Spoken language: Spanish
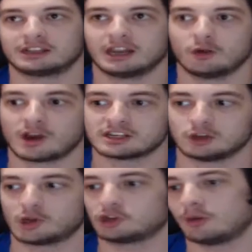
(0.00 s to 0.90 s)
ha tenido
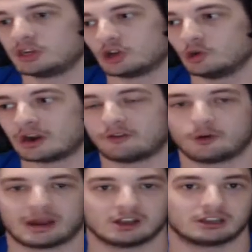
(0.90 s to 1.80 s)
éxito, ha hecho la misión de una
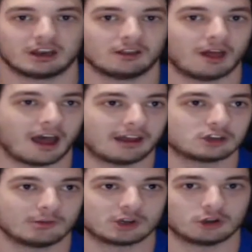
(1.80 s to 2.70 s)
forma, ha
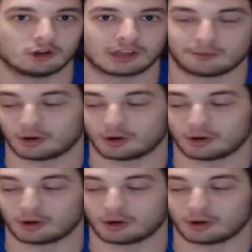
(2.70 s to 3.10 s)
hecho la misión de otra.